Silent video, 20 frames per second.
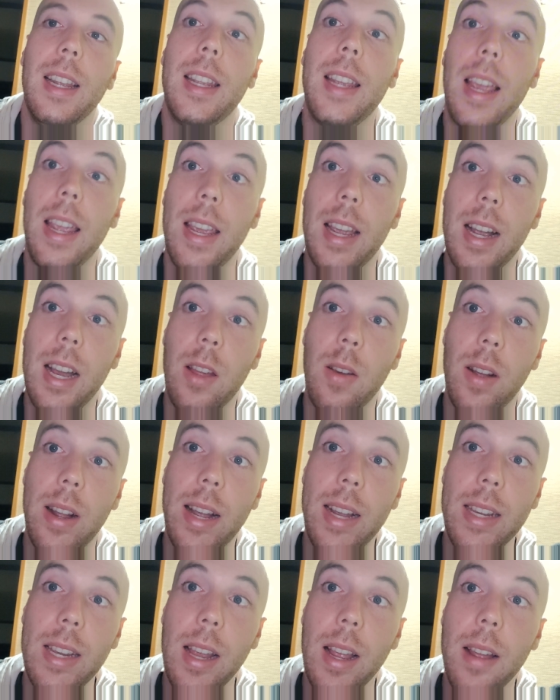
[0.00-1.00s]
Ya he llegado a
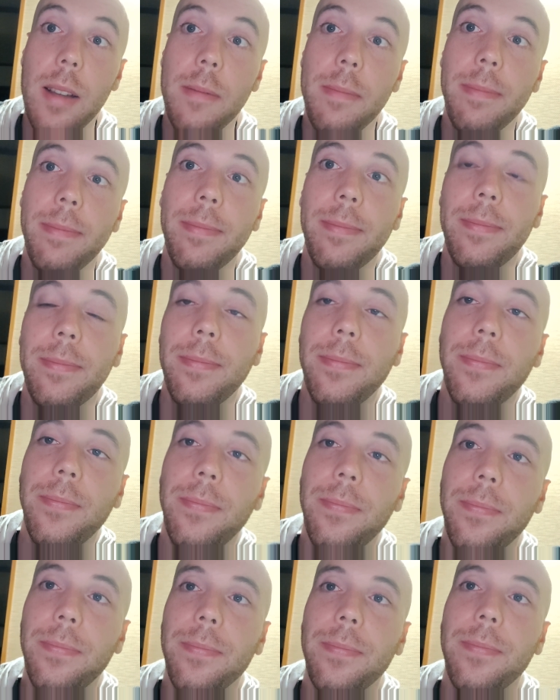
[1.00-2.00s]
casa.
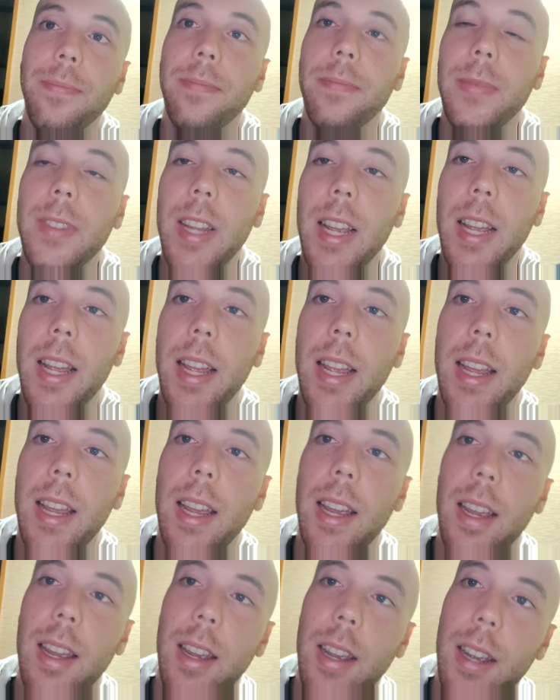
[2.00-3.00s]

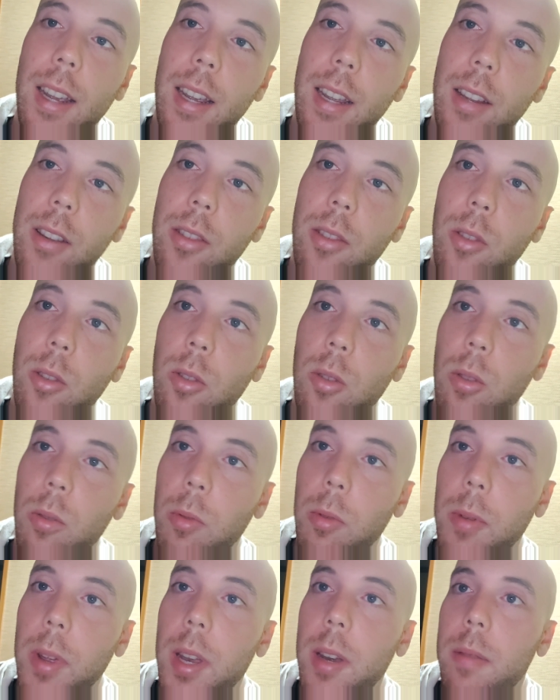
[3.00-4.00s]
Eh,
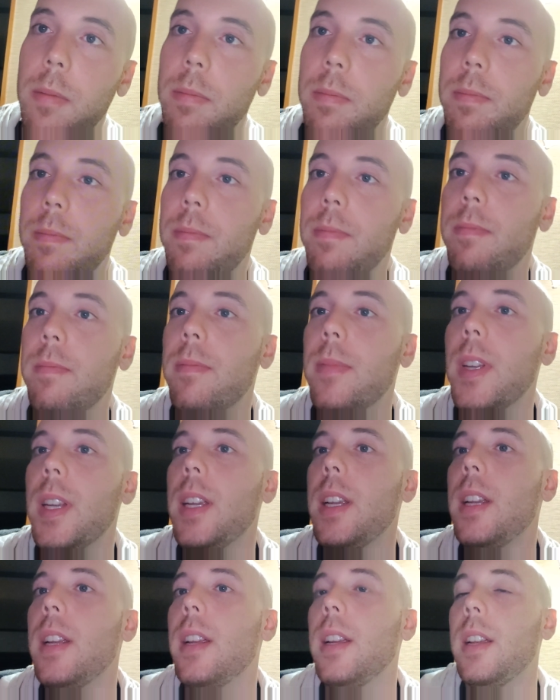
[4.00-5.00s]
todo muy bien.
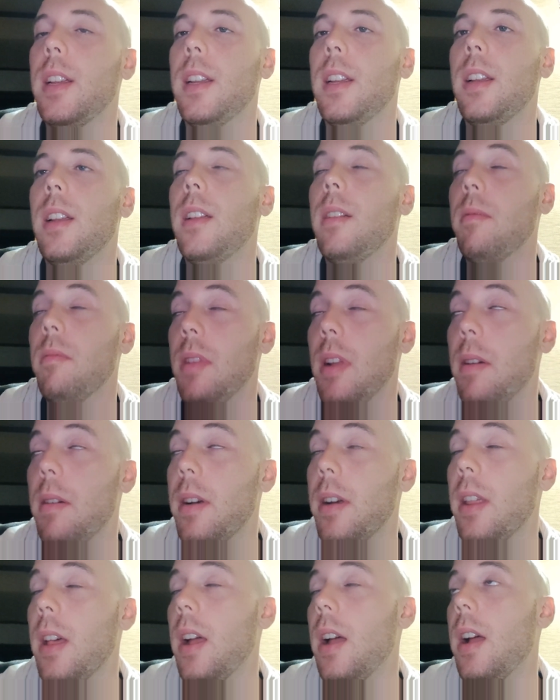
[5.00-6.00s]
La
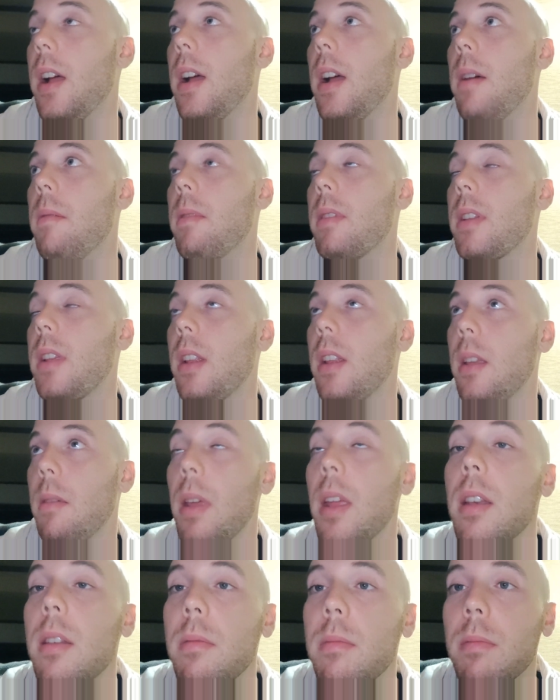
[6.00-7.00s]
verdad, bastante
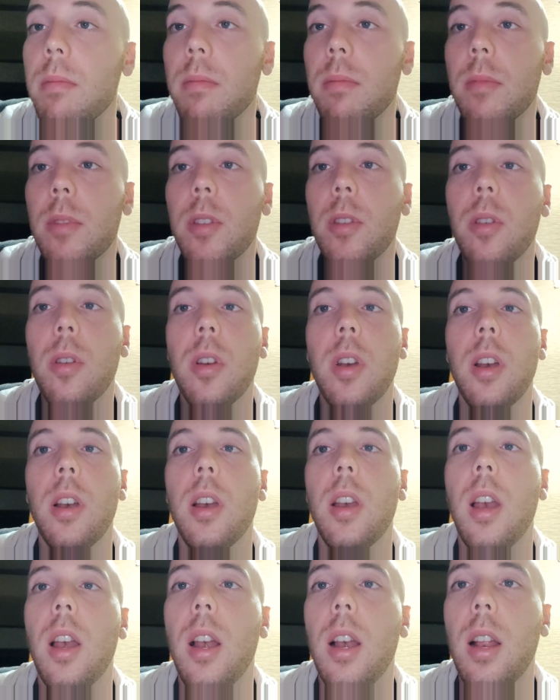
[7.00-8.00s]
bien. Con
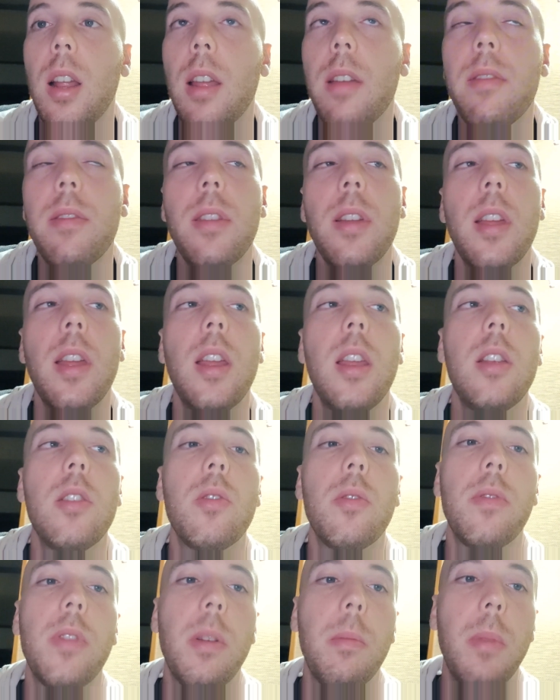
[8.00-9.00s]
el jefe y
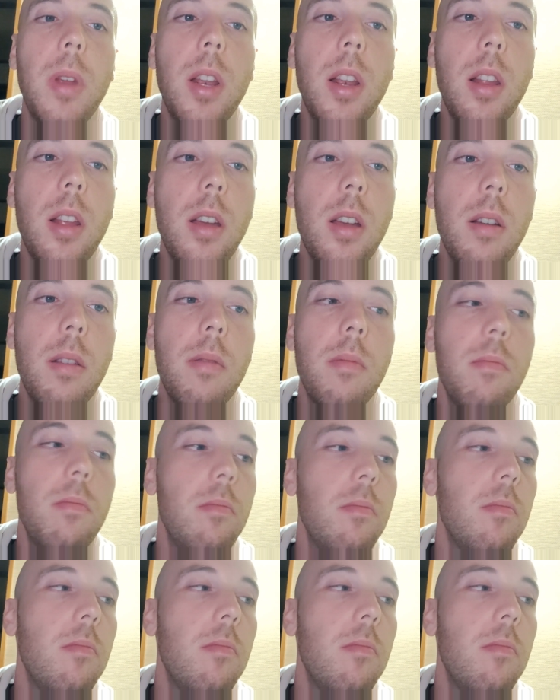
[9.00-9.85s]
su familia.